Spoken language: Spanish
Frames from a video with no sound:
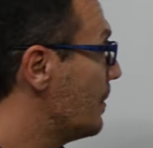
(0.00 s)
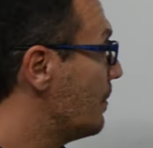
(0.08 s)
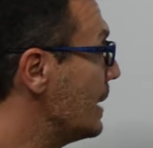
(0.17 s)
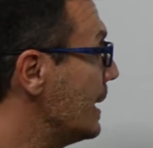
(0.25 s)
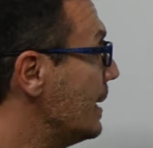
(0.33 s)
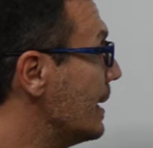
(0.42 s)

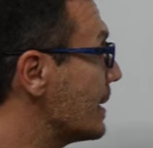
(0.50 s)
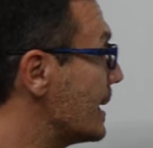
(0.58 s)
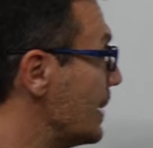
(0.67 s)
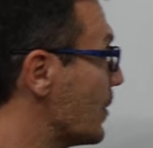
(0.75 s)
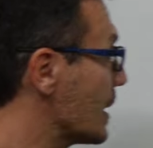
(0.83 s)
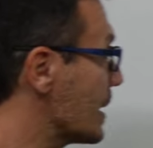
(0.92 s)
Y
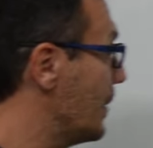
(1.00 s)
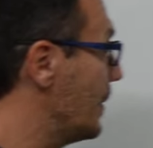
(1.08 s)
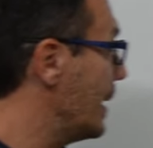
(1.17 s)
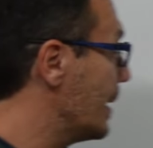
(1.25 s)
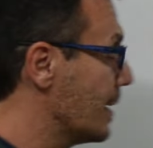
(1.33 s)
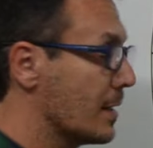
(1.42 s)
tenemos que
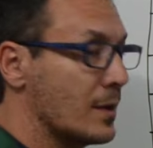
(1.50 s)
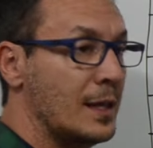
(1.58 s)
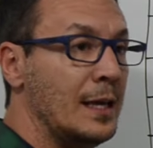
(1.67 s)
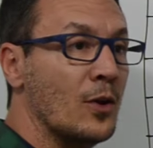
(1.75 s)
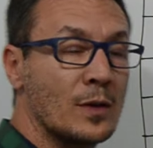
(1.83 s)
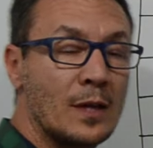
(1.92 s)
saber,
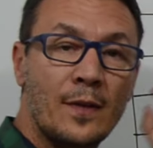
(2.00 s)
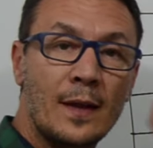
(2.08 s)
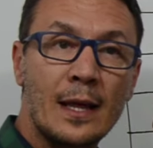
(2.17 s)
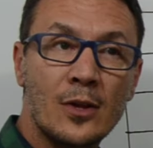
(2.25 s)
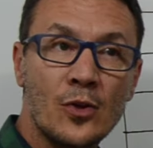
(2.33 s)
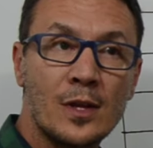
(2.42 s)
si nos dicen
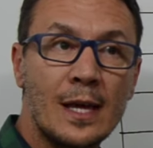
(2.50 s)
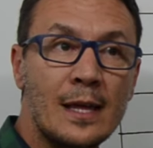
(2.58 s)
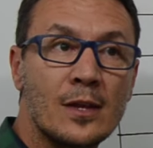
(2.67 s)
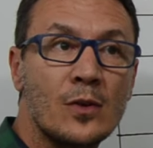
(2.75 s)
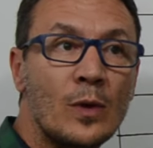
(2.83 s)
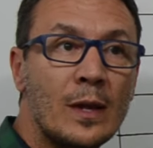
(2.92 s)
eso,
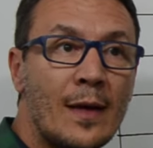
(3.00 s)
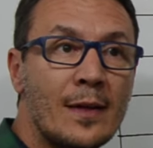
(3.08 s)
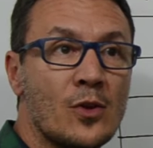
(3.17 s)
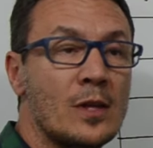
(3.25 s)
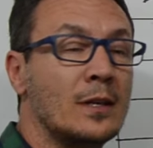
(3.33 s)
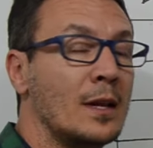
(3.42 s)
6 unidades
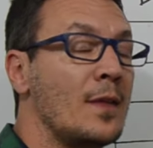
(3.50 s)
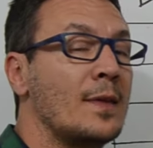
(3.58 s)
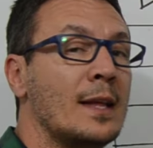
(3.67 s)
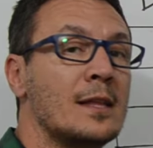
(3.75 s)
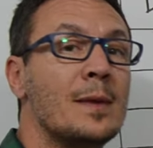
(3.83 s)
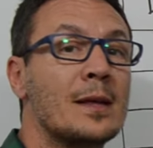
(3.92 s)
y 83
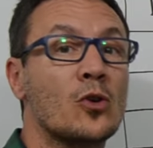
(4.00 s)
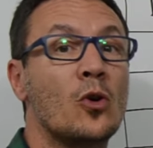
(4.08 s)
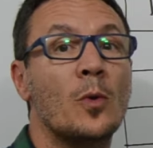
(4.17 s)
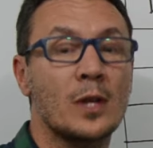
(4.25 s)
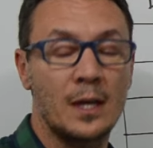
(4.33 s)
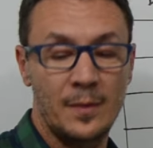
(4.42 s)
centésimas,
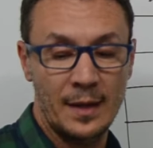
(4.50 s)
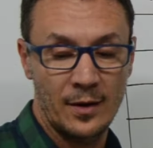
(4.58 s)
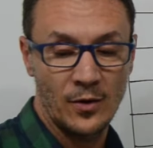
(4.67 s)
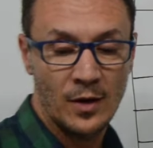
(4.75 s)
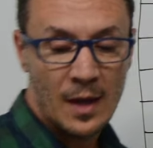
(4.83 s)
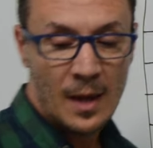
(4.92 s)
cómo
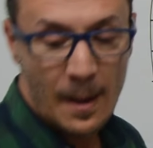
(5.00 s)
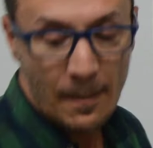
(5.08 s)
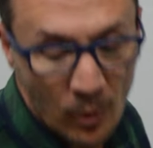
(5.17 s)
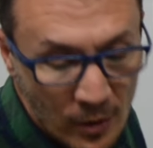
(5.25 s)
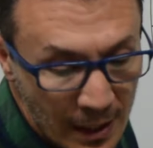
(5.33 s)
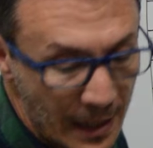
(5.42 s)
escribirlo.
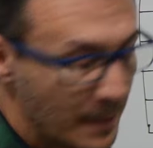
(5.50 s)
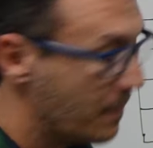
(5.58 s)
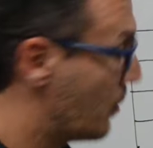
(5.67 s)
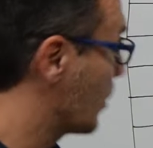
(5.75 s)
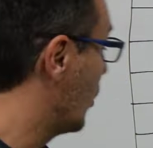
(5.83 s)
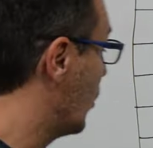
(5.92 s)
¿Por qué?
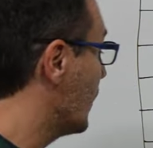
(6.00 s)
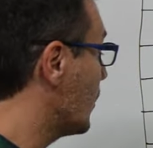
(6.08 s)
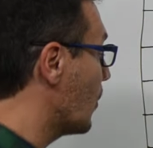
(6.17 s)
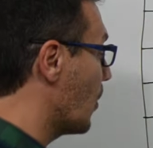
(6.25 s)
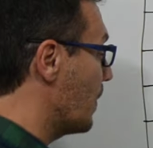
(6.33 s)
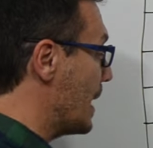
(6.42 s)
Porque lo veo
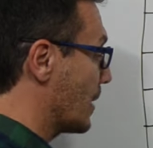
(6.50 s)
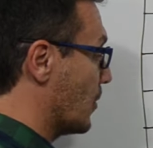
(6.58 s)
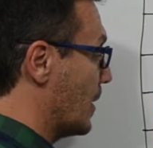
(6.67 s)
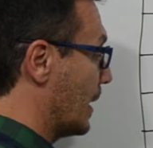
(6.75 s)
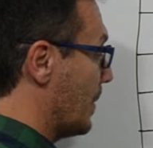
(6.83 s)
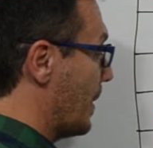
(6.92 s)
todos los días
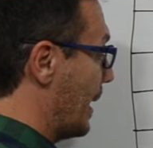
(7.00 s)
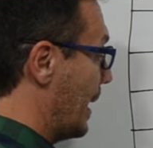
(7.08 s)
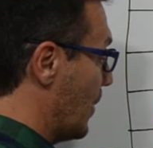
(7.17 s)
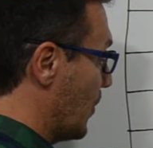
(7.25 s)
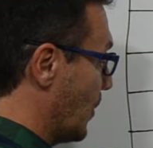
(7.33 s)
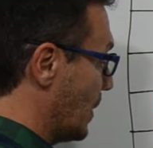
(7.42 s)
con el tema del
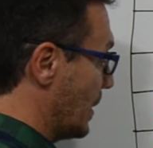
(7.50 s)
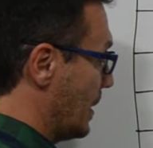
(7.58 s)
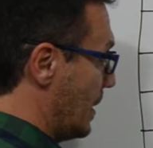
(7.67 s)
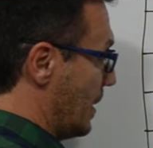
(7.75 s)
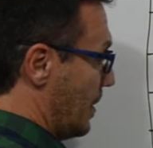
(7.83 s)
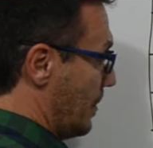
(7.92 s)
euro,
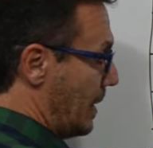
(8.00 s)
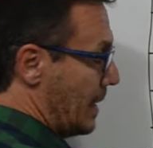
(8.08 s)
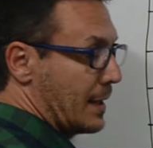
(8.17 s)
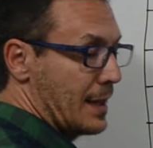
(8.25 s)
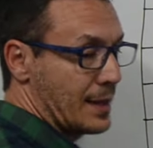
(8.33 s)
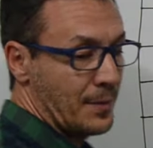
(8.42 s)

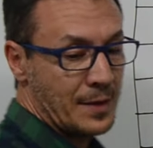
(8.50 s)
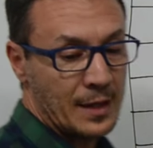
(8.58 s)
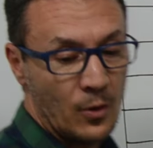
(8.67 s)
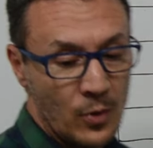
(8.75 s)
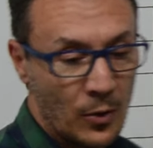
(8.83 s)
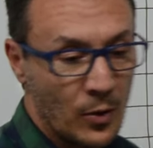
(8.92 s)
¿vale? Que ya sabéis
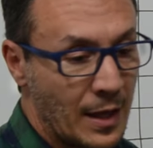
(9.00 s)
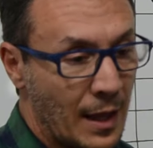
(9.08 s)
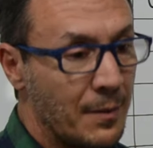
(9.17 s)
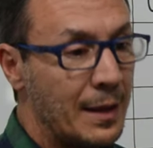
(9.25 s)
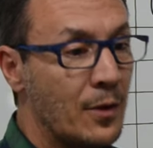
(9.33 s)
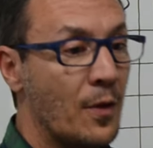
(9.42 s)
que un euro está
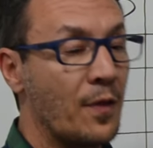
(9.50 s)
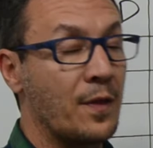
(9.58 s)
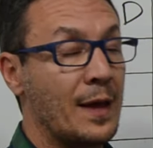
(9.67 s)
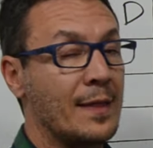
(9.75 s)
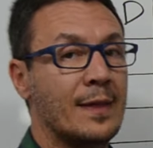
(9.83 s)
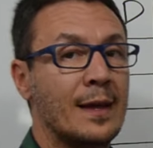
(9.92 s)
dividido en
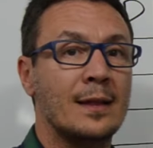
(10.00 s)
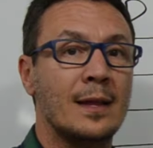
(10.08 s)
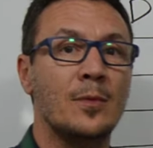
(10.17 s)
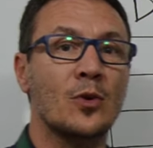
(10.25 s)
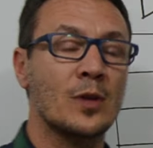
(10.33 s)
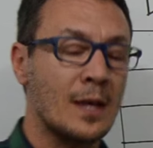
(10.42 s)
100
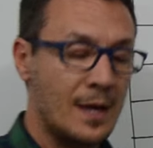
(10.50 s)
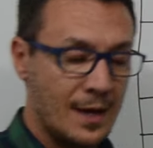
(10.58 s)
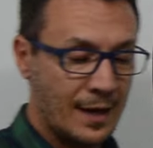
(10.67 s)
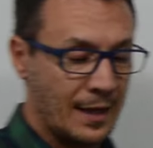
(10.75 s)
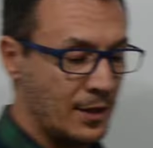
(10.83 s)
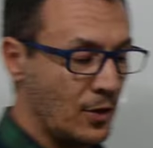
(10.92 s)
céntimos,
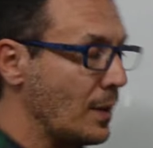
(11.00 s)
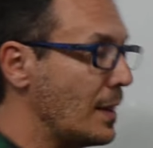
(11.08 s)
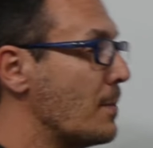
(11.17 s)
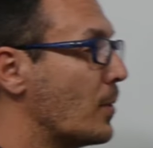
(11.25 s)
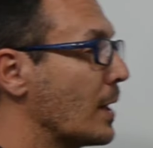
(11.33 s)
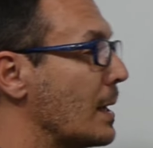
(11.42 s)
que si nos
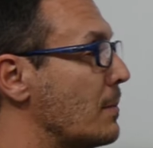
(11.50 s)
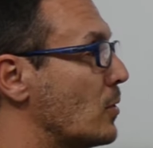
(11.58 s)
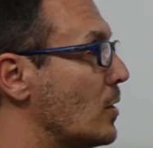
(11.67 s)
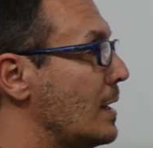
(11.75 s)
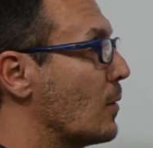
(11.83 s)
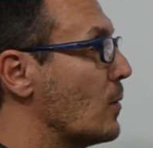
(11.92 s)
dicen, por
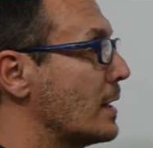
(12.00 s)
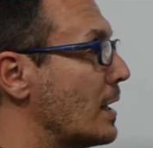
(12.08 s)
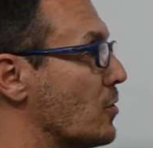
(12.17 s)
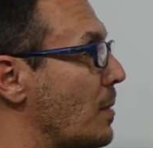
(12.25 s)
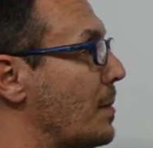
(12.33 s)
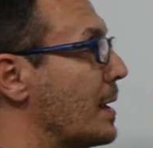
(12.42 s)
ejemplo, en la cuenta del
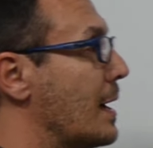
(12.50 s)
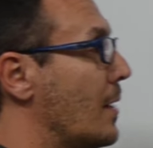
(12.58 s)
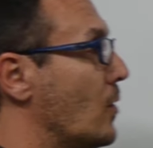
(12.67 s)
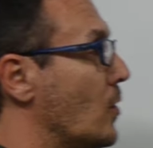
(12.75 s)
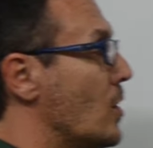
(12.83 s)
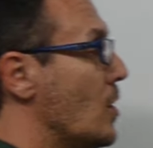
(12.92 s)

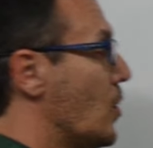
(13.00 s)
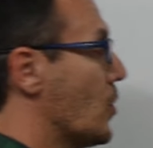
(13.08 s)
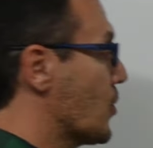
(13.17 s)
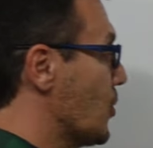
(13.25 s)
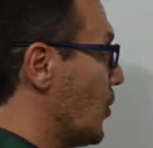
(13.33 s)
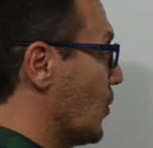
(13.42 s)
supermercado,
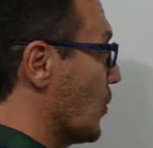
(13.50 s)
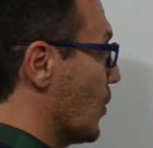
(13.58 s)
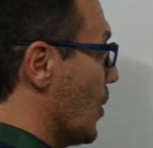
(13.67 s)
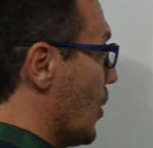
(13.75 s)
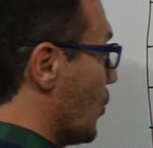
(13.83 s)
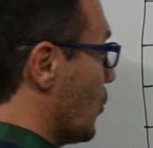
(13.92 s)
son
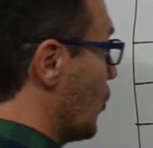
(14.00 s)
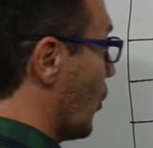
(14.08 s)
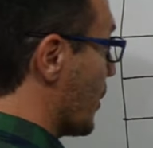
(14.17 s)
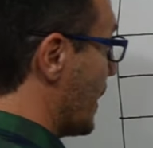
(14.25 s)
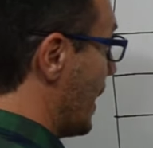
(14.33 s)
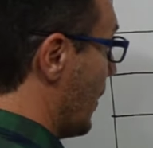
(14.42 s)

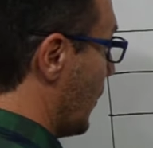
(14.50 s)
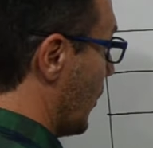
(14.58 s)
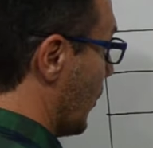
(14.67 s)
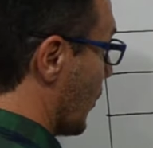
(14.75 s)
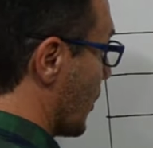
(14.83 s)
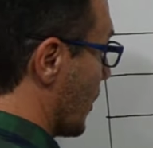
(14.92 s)
2
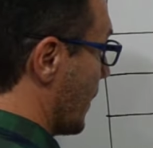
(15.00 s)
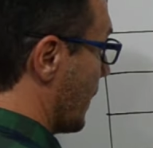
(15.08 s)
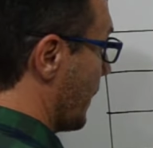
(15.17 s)
euros